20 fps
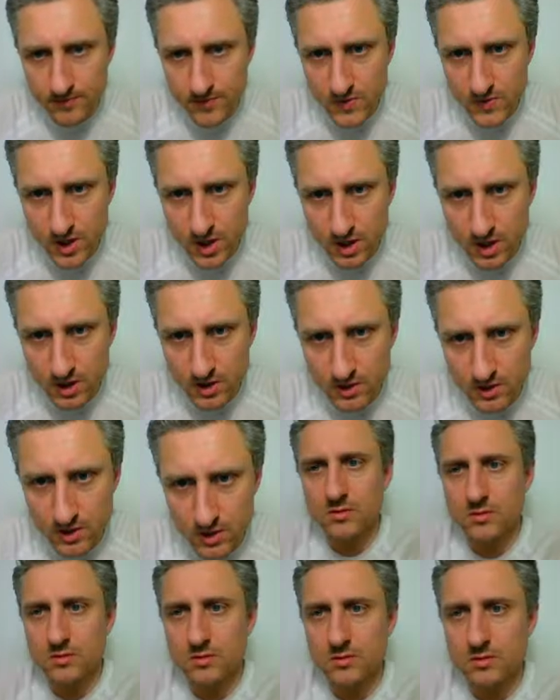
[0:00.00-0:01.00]
Так,
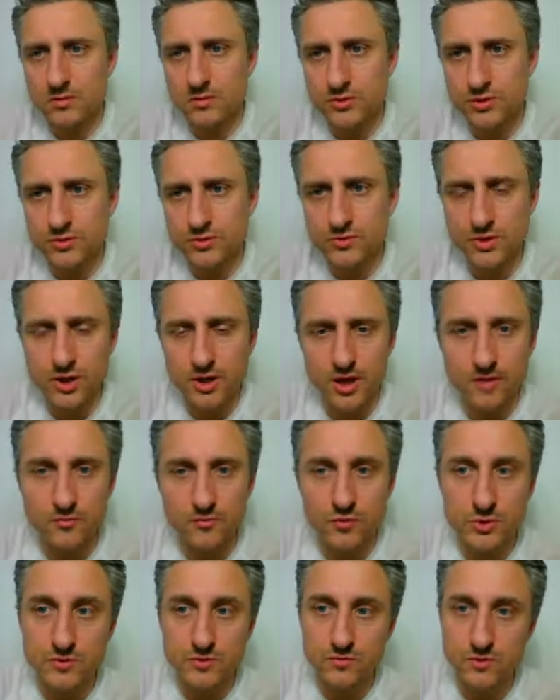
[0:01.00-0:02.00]
Shooter Game.
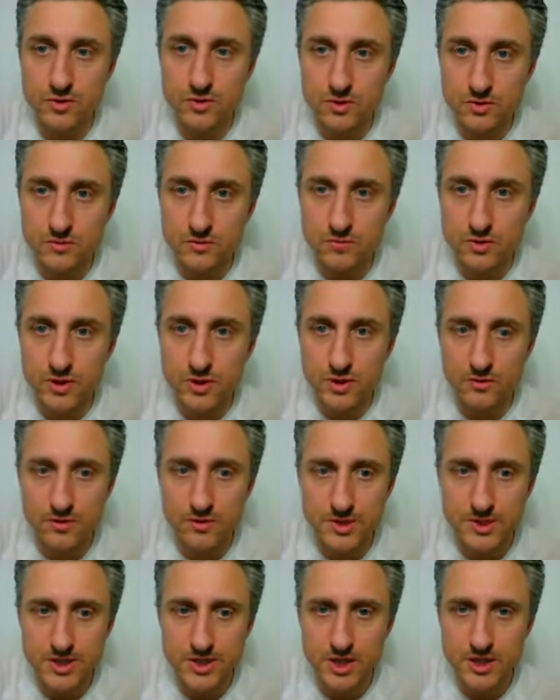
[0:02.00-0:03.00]
То есть вот, вот она у
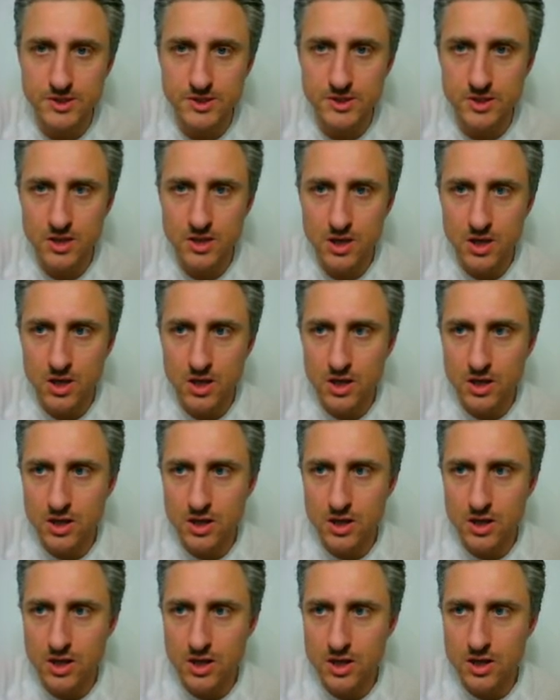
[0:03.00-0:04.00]
нас есть.
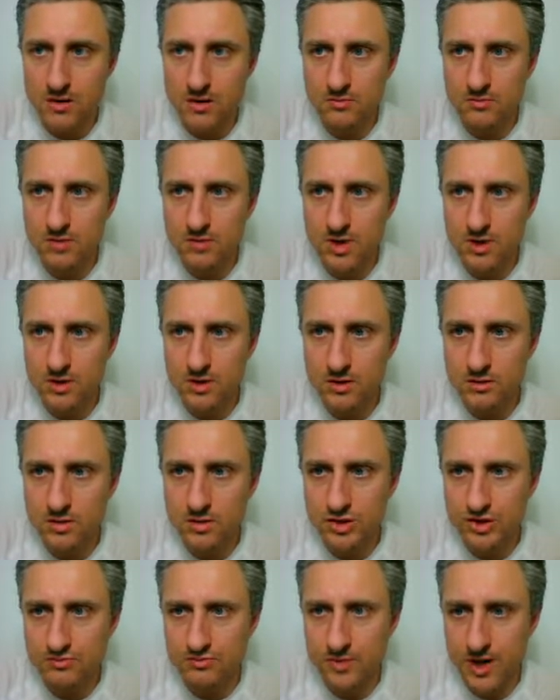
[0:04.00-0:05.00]
И мы
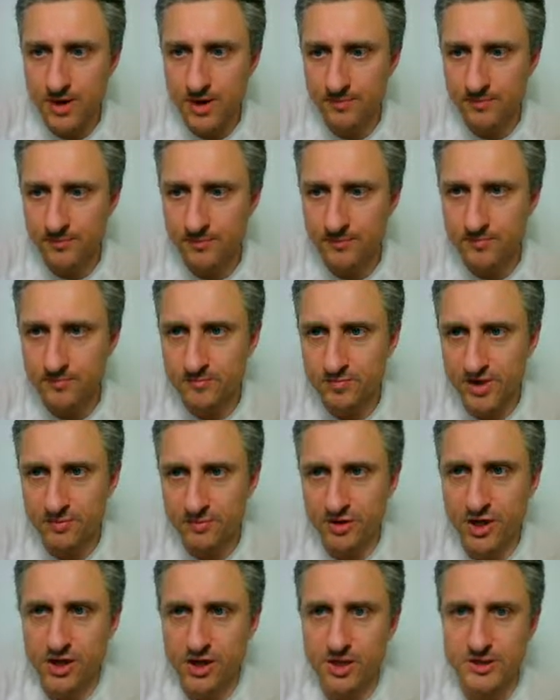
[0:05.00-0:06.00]
нажимаем
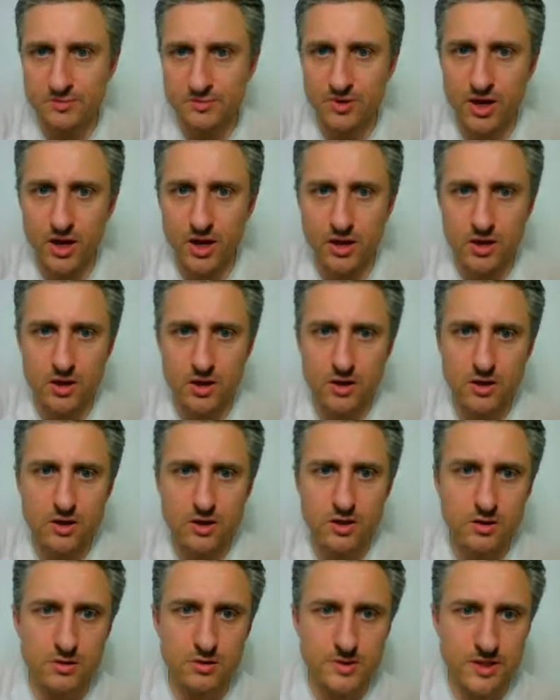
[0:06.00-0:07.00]
применить изменения и
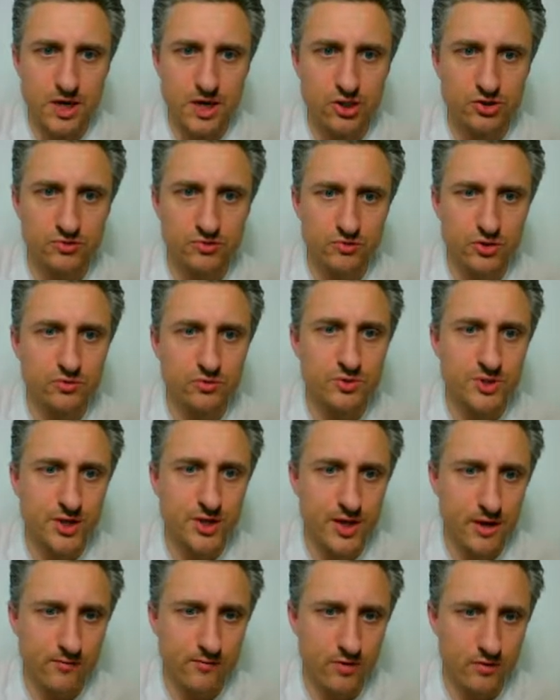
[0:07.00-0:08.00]
скачиваем и
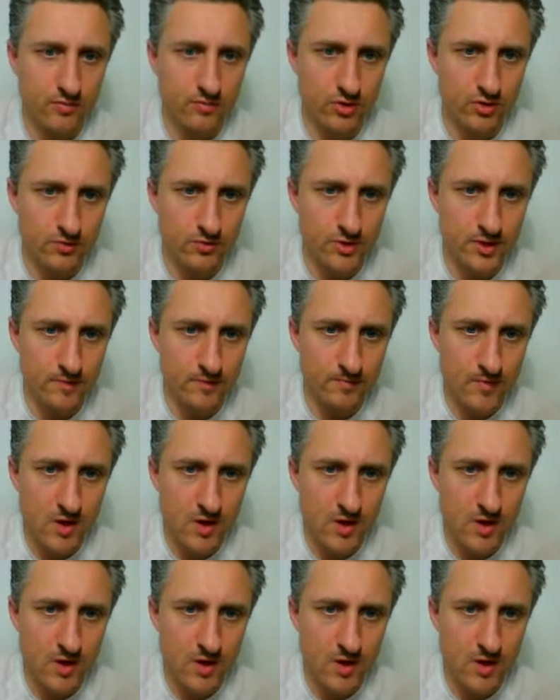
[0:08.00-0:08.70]
устанавливаем ее. Да?